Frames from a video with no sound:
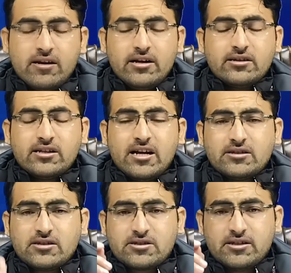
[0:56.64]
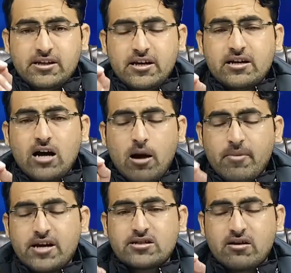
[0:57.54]
इतने तजहीक
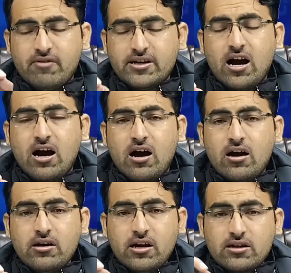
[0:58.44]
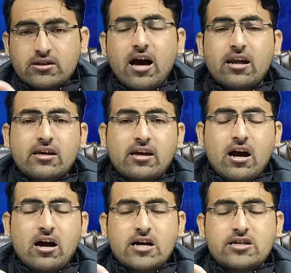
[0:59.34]
आमेज रवैया इख्तियार
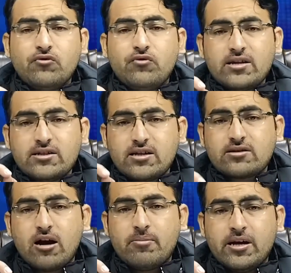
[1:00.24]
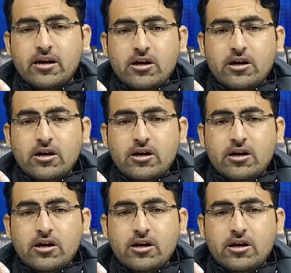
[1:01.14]
किया काजी फैज ईसा साहब ने